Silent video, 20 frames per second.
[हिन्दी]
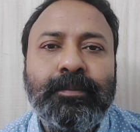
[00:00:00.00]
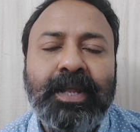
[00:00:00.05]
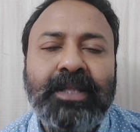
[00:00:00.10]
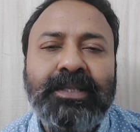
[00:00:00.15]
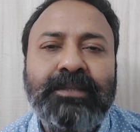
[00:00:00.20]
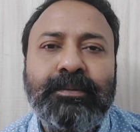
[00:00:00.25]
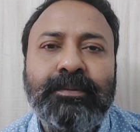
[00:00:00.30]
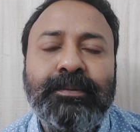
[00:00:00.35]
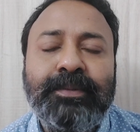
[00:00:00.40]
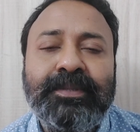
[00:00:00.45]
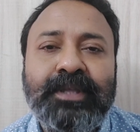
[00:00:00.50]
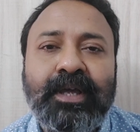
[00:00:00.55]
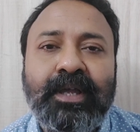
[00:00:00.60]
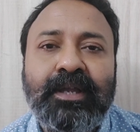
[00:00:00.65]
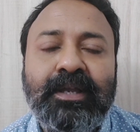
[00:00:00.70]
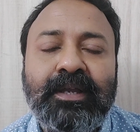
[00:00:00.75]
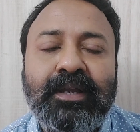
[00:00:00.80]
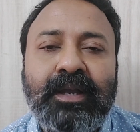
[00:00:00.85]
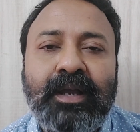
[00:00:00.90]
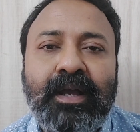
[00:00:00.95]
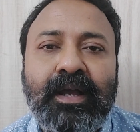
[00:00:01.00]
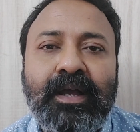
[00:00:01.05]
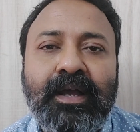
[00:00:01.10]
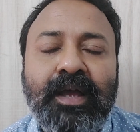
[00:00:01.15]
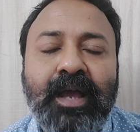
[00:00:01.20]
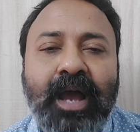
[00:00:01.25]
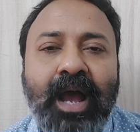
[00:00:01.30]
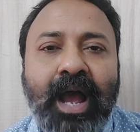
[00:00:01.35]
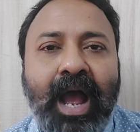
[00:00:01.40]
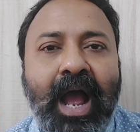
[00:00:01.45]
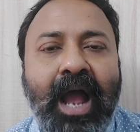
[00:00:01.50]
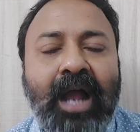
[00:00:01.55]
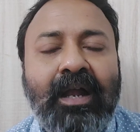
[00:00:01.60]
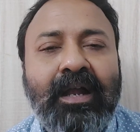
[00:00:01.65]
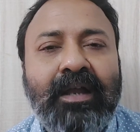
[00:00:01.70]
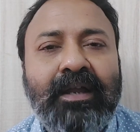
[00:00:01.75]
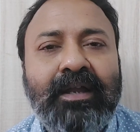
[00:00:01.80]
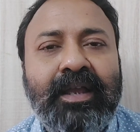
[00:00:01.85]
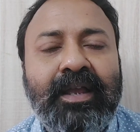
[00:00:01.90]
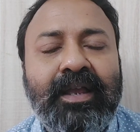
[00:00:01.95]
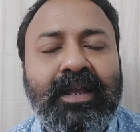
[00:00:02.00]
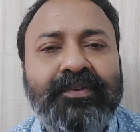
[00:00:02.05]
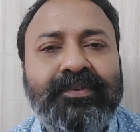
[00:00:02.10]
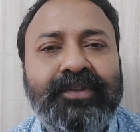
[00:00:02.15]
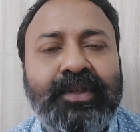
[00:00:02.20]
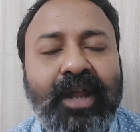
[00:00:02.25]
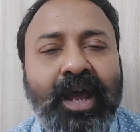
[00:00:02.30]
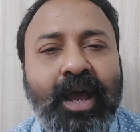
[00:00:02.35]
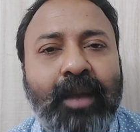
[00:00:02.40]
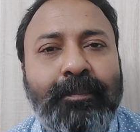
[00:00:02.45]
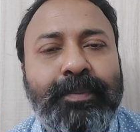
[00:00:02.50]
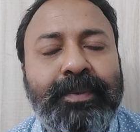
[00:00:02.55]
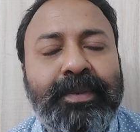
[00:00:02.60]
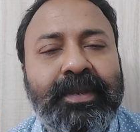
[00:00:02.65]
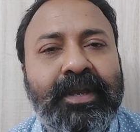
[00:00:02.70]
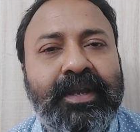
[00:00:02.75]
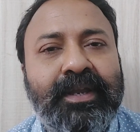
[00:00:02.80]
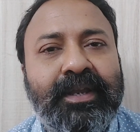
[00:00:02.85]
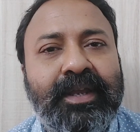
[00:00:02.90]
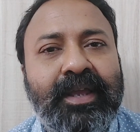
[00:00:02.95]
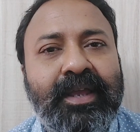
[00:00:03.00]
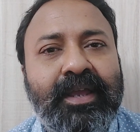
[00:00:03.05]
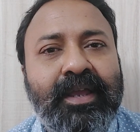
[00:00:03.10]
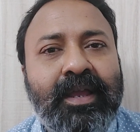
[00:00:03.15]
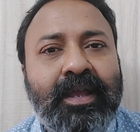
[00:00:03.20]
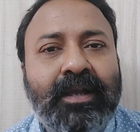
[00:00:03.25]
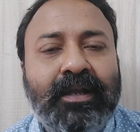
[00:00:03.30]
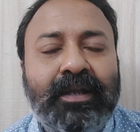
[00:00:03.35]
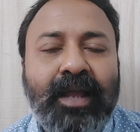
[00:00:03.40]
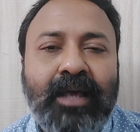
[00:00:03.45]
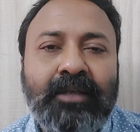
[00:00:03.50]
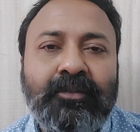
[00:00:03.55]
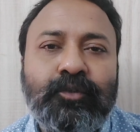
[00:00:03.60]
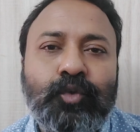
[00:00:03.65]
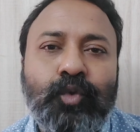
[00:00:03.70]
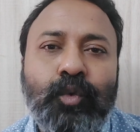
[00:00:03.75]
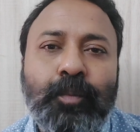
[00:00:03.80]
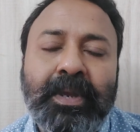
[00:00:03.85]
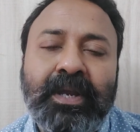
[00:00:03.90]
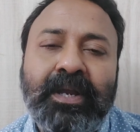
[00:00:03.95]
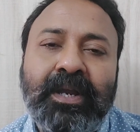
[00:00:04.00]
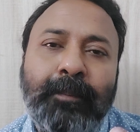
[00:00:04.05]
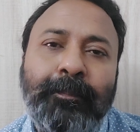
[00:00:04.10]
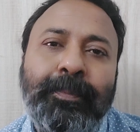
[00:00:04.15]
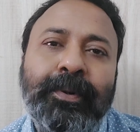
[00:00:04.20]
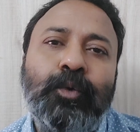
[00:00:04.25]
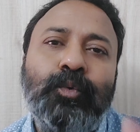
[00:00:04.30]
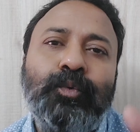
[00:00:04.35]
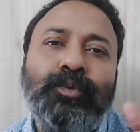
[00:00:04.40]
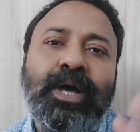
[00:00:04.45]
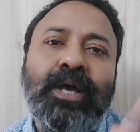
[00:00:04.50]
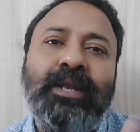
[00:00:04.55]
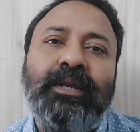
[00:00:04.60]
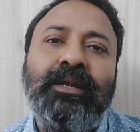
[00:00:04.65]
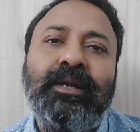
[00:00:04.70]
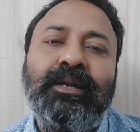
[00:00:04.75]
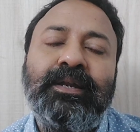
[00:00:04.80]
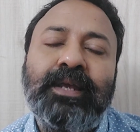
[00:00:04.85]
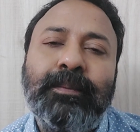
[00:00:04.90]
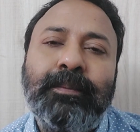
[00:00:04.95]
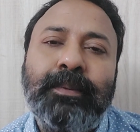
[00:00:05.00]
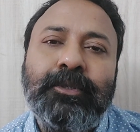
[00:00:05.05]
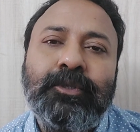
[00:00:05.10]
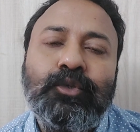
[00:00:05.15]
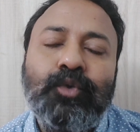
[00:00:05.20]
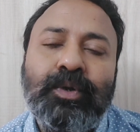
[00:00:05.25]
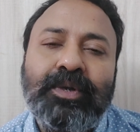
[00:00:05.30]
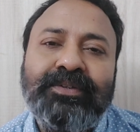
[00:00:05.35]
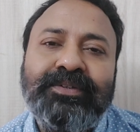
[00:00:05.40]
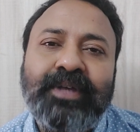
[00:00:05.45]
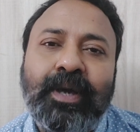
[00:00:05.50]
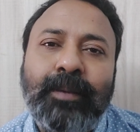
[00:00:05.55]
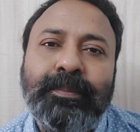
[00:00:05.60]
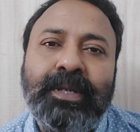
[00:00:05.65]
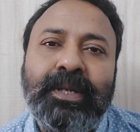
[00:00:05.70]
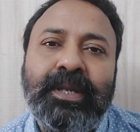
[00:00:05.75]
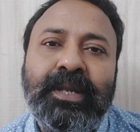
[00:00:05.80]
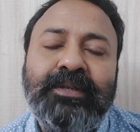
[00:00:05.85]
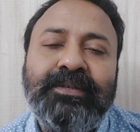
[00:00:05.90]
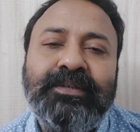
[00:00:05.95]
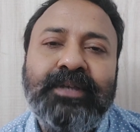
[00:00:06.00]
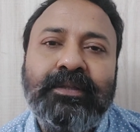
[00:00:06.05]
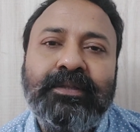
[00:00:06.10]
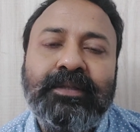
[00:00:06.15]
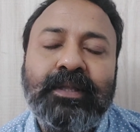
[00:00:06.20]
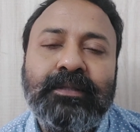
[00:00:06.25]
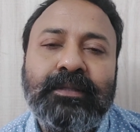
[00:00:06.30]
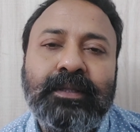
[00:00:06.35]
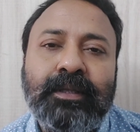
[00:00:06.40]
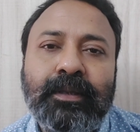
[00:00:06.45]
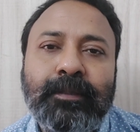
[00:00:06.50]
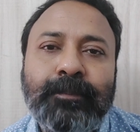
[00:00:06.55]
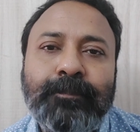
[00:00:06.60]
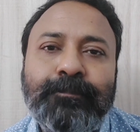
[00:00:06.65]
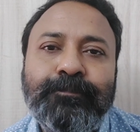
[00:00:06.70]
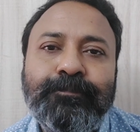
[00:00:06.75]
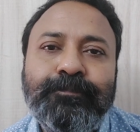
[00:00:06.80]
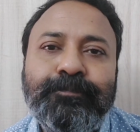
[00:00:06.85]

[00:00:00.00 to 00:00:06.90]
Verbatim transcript: प्राथमिक विद्यालय का आ करके शराब पी करके क्लासरूम में कपड़े उतार करके बच्चों के सामने लेट जाता था